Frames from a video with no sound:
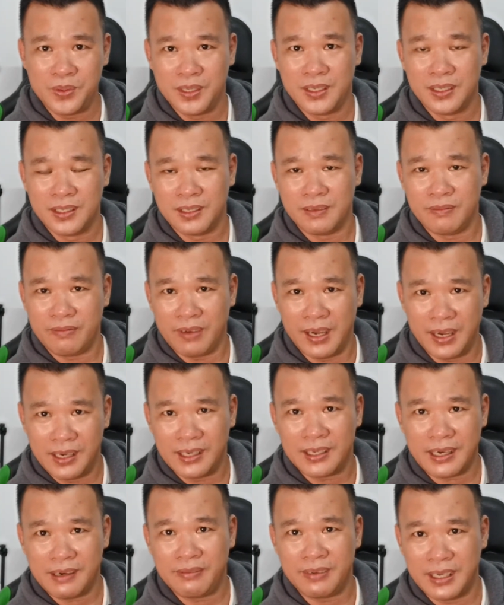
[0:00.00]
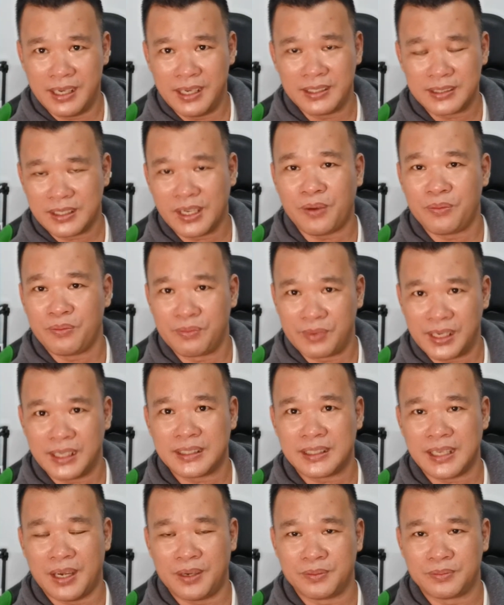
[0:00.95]
vợ ra vợ chồng ra
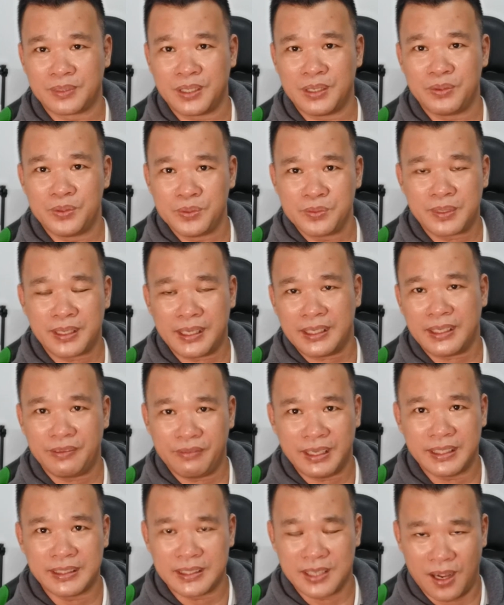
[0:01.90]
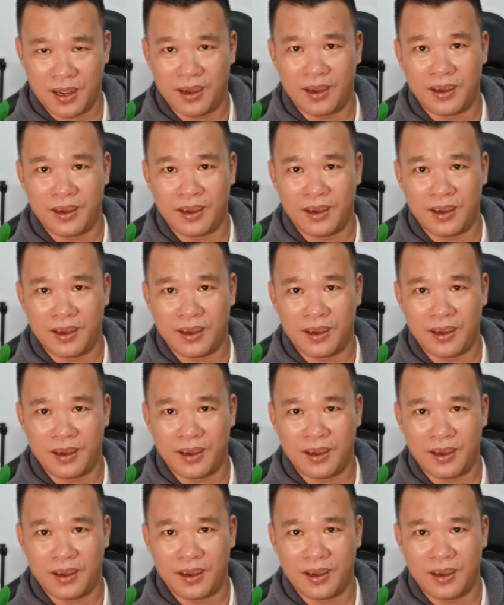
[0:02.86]
chồng theo đúng các cái vai trò